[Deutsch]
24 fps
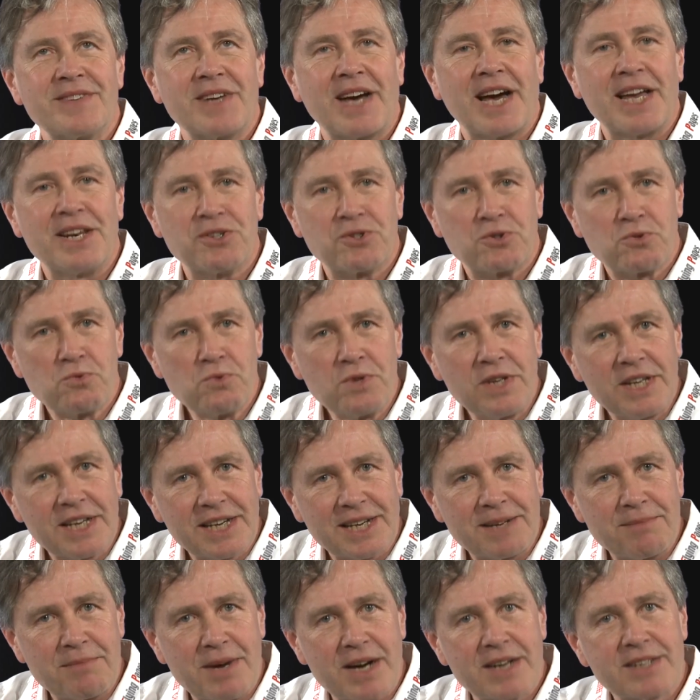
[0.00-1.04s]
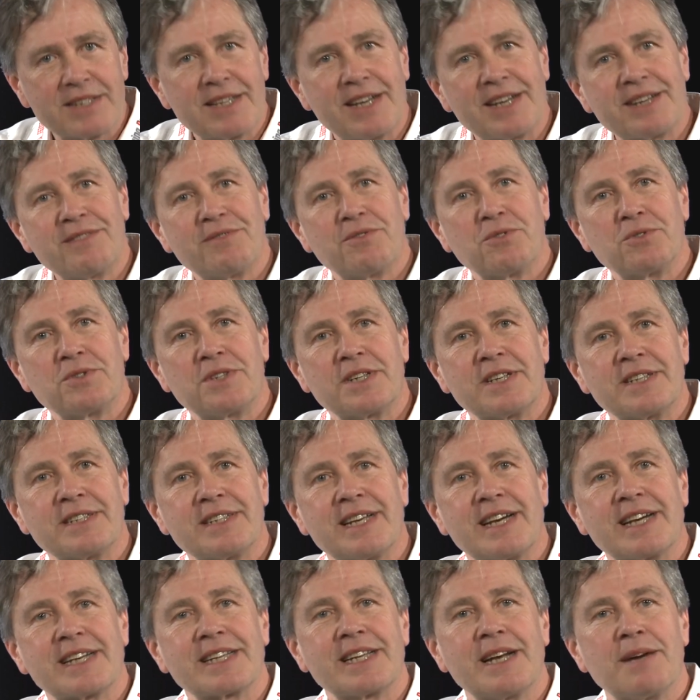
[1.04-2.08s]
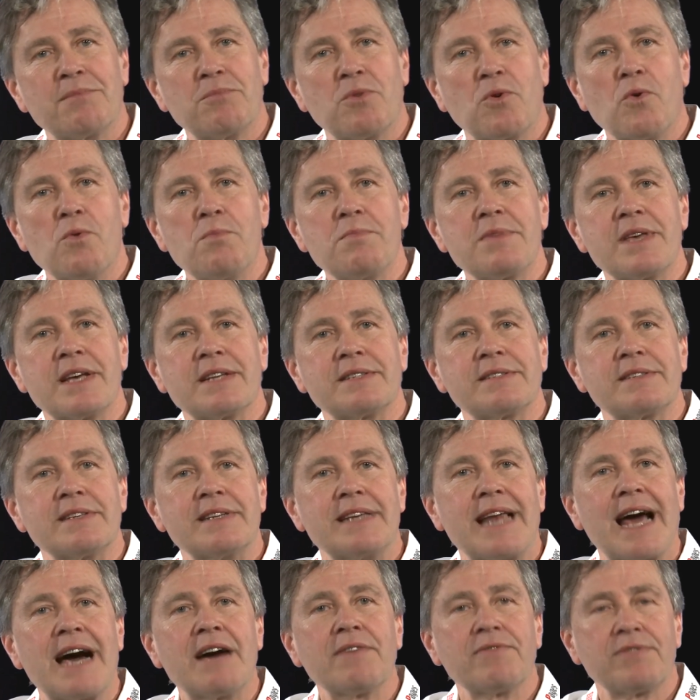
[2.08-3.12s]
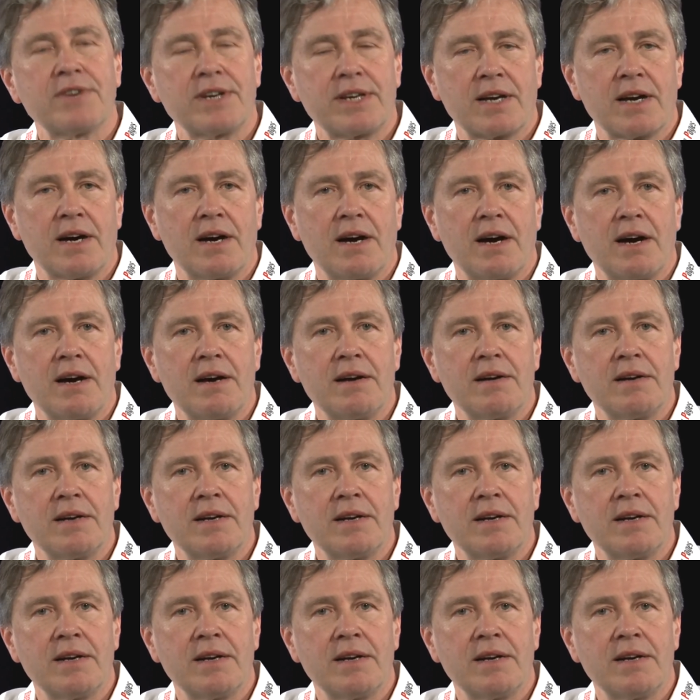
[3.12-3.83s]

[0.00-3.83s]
eine Studie gemacht hat, wo sie gesagt haben, um jetzt in Afrika